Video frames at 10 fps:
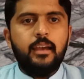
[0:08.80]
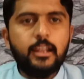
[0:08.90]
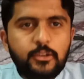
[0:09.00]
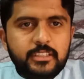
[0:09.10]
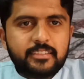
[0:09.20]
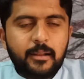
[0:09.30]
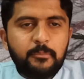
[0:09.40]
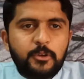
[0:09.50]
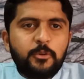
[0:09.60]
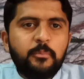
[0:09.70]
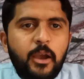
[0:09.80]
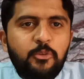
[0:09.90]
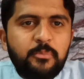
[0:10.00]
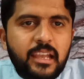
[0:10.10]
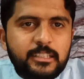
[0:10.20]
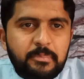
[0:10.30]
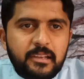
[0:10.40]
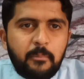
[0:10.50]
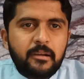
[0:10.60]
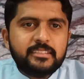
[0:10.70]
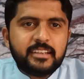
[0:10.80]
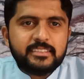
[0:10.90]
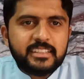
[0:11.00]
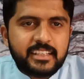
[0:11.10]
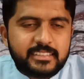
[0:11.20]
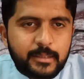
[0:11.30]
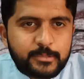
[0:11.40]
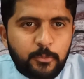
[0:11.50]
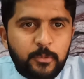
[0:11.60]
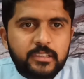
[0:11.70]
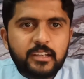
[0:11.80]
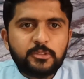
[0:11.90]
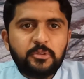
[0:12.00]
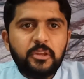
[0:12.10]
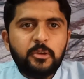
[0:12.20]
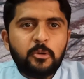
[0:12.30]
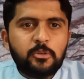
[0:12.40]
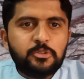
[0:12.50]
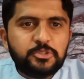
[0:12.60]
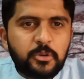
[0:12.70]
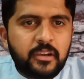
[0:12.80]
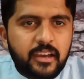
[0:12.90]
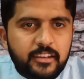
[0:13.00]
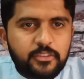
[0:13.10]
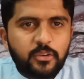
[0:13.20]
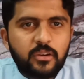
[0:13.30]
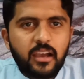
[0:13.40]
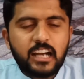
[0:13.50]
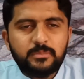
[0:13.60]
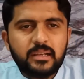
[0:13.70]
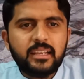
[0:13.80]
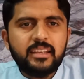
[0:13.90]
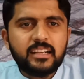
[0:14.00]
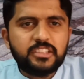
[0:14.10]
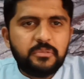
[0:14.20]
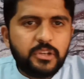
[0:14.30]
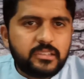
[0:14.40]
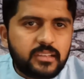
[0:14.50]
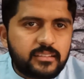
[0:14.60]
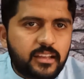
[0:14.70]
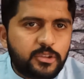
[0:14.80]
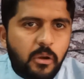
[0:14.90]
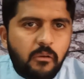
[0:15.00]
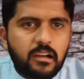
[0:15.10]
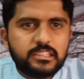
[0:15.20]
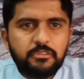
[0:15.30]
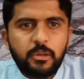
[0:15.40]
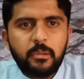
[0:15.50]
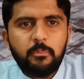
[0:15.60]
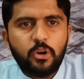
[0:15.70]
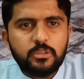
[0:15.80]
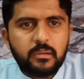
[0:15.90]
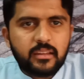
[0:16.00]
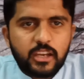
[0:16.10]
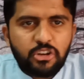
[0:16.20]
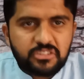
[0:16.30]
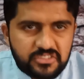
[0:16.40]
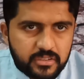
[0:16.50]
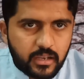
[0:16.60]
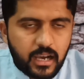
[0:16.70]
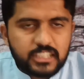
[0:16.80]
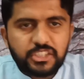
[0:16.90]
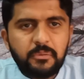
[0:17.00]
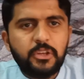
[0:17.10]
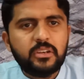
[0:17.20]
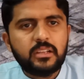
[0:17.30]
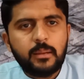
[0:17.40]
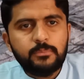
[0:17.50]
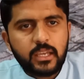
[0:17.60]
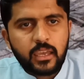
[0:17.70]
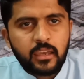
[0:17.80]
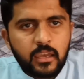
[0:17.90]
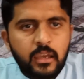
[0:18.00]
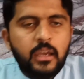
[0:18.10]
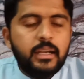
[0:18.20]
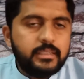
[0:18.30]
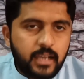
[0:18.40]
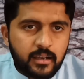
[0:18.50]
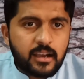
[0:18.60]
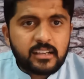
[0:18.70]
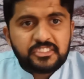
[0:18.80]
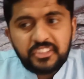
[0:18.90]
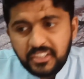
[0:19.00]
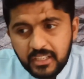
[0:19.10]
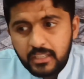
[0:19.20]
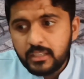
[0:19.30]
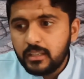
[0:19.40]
हेलो जी अस्सलाम वालेकुम मैं हूं मियां जी पंजाब पाकिस्तान से कैसे हैं आप सब उम्मीद करता हूं ठीक होंगे खुश होंगे खैरियत से होंगे आज मैं एक नई रिएक्शन वीडियो के साथ हाजिर हूं आज की वीडियो मेरी बहुत ही मजे की और इंटरेस्टिंग है आज की वीडियो के अंदर हम देखेंगे ढाका का सिटी